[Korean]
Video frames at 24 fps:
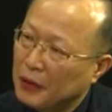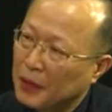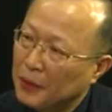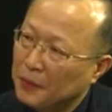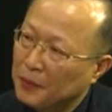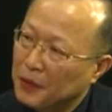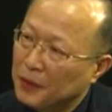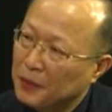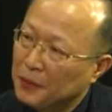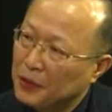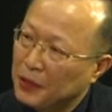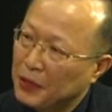
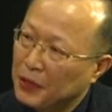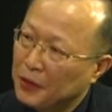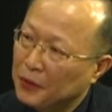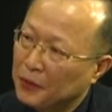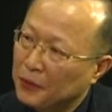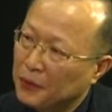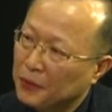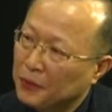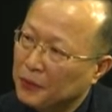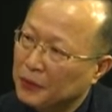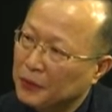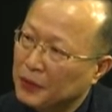감염이 되는
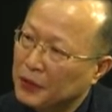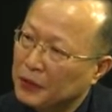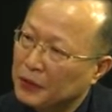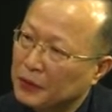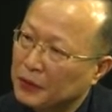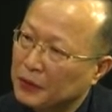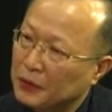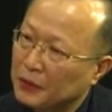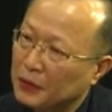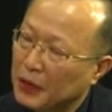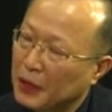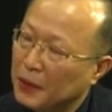
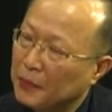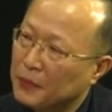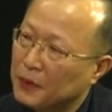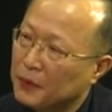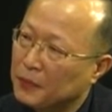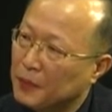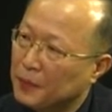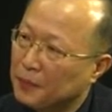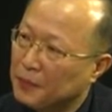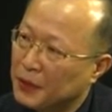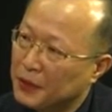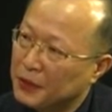경우는
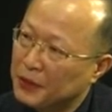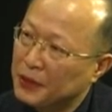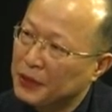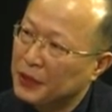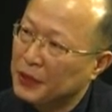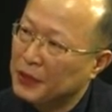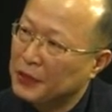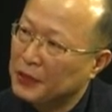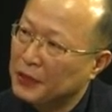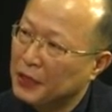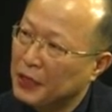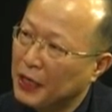감염이
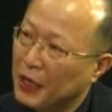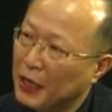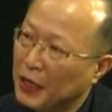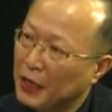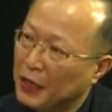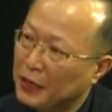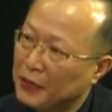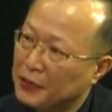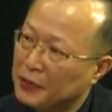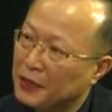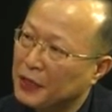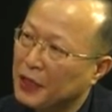번지기 전에
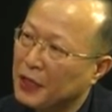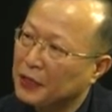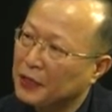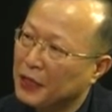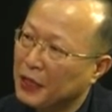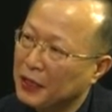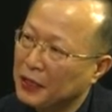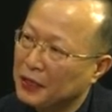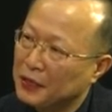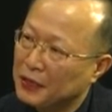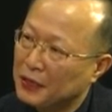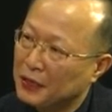
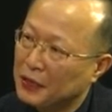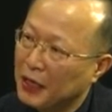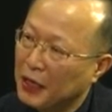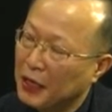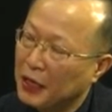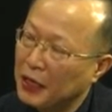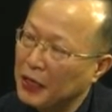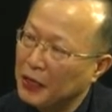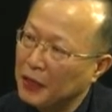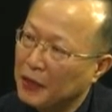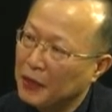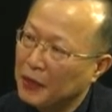진행되기
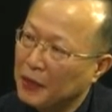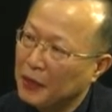전에